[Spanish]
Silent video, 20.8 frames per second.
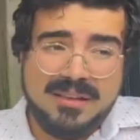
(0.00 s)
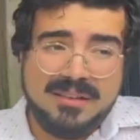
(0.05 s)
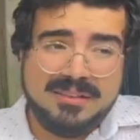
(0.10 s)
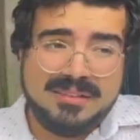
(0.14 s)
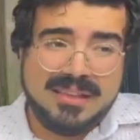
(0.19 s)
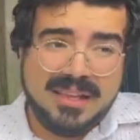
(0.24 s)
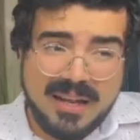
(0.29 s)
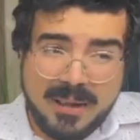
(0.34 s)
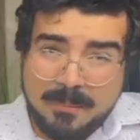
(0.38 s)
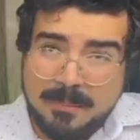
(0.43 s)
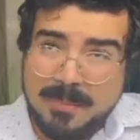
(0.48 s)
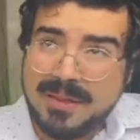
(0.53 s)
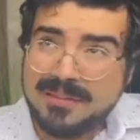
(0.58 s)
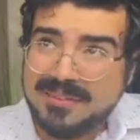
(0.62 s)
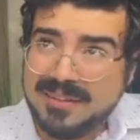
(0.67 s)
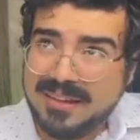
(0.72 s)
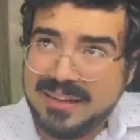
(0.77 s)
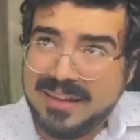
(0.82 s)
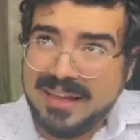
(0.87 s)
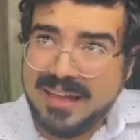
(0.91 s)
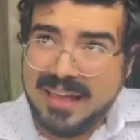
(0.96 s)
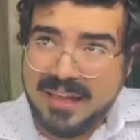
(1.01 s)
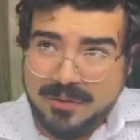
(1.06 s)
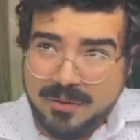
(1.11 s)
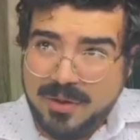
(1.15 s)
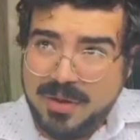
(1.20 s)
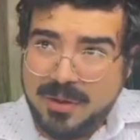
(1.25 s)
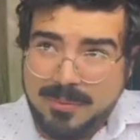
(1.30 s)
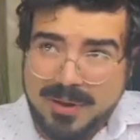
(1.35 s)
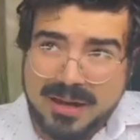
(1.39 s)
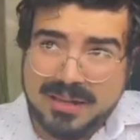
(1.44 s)
tres meses que ellos
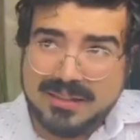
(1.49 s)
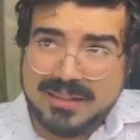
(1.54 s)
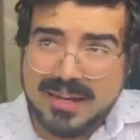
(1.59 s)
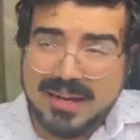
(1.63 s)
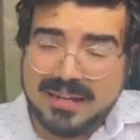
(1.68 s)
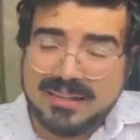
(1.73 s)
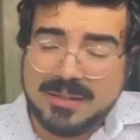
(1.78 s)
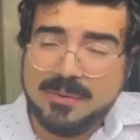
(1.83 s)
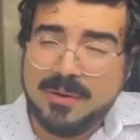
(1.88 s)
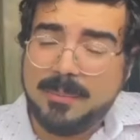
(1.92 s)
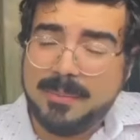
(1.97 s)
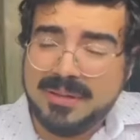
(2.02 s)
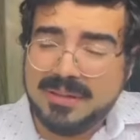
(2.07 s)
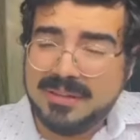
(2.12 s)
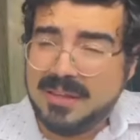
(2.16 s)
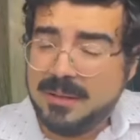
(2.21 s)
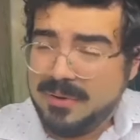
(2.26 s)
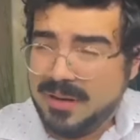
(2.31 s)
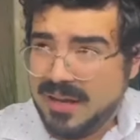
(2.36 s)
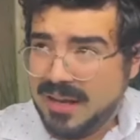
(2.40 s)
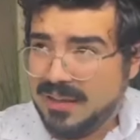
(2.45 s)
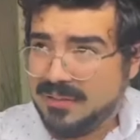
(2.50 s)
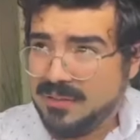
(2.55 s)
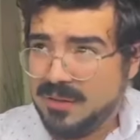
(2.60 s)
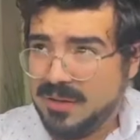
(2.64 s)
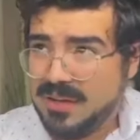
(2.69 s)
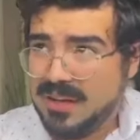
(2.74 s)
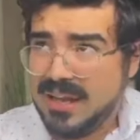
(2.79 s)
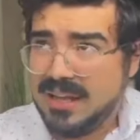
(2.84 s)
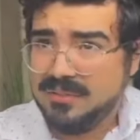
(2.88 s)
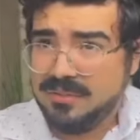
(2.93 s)
iban a estar activamente bregando
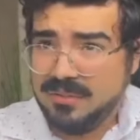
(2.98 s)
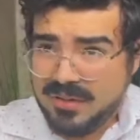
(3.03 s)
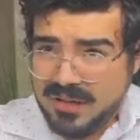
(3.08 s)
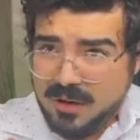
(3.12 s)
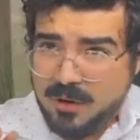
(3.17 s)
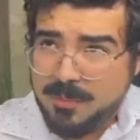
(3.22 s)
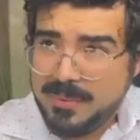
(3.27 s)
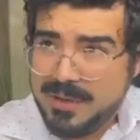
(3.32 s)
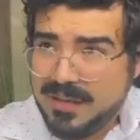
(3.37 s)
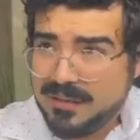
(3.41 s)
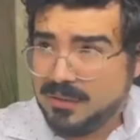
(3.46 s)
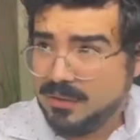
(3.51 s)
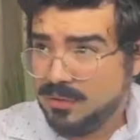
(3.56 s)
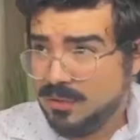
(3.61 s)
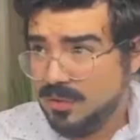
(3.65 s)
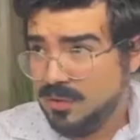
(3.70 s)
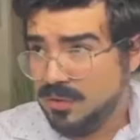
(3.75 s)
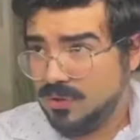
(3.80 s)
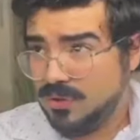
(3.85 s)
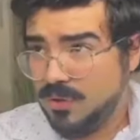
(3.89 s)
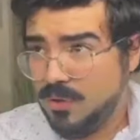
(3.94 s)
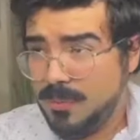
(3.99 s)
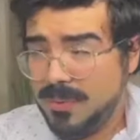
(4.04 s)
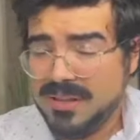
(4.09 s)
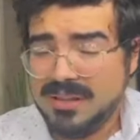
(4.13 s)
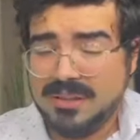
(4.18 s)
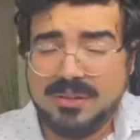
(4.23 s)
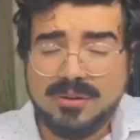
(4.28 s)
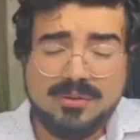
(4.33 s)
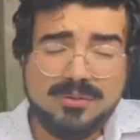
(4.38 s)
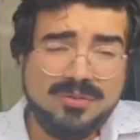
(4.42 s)
el caso y recopilando todos los
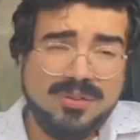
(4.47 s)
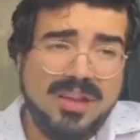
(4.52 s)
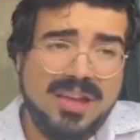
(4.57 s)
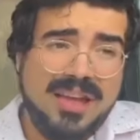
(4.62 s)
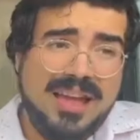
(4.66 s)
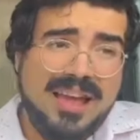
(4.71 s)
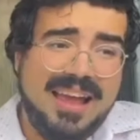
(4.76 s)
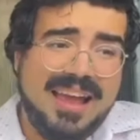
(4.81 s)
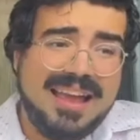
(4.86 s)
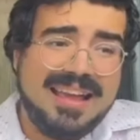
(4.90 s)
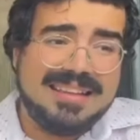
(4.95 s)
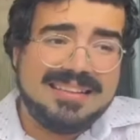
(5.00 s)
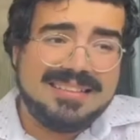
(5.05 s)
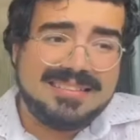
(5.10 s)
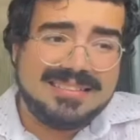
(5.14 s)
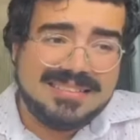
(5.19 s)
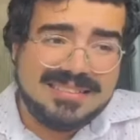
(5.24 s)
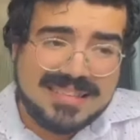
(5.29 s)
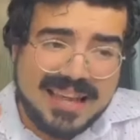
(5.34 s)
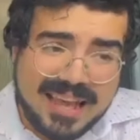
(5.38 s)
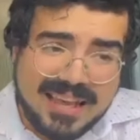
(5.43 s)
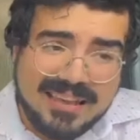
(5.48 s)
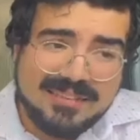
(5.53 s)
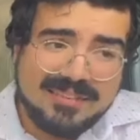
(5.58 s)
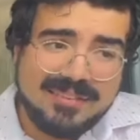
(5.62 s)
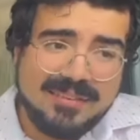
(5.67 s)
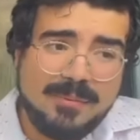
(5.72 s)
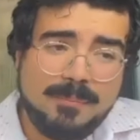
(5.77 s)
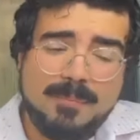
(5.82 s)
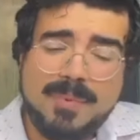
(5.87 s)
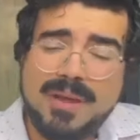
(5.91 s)
documentos y
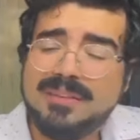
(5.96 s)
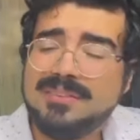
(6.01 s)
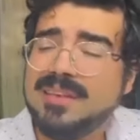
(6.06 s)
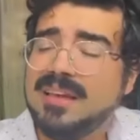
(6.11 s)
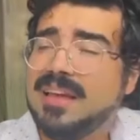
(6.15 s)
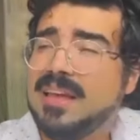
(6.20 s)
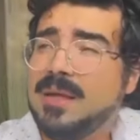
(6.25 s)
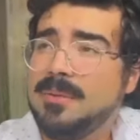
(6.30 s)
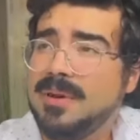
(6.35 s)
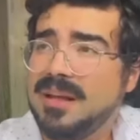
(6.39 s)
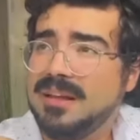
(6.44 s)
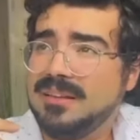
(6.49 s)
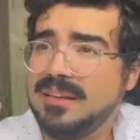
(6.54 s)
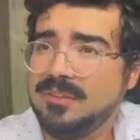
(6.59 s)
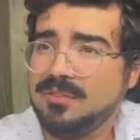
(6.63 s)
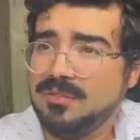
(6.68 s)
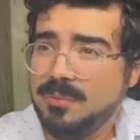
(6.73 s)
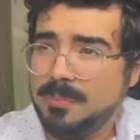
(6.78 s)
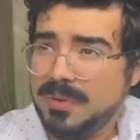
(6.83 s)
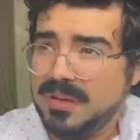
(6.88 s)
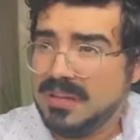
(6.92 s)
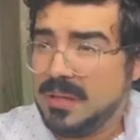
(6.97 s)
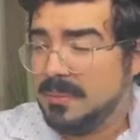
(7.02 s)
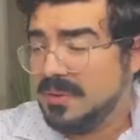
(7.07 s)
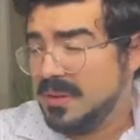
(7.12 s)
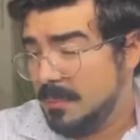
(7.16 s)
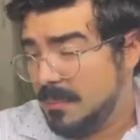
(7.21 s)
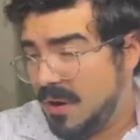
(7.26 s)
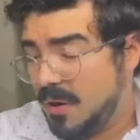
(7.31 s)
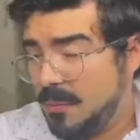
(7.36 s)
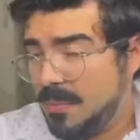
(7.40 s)
seis meses que iba
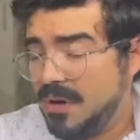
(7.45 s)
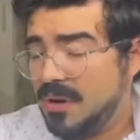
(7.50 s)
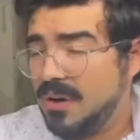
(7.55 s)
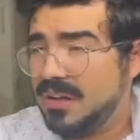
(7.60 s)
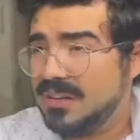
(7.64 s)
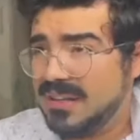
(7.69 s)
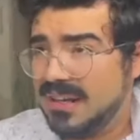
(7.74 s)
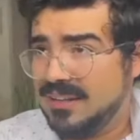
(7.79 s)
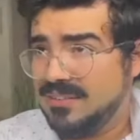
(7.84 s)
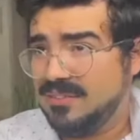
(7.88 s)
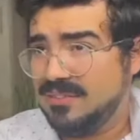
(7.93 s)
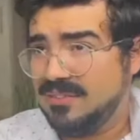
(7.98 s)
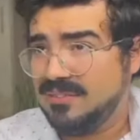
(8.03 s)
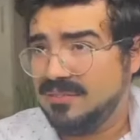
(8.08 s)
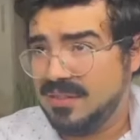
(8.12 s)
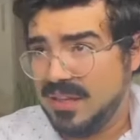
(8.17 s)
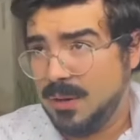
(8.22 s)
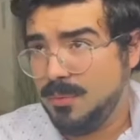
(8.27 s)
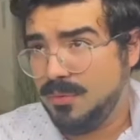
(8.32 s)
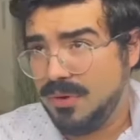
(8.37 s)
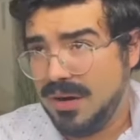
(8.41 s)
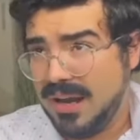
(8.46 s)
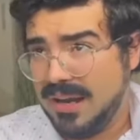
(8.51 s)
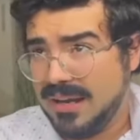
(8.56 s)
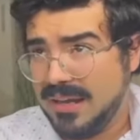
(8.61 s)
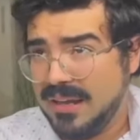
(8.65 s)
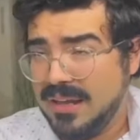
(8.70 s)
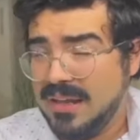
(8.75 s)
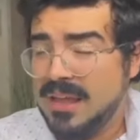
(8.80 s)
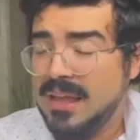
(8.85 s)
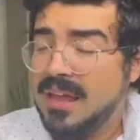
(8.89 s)
supuestamente más o menos a estar en tribunales.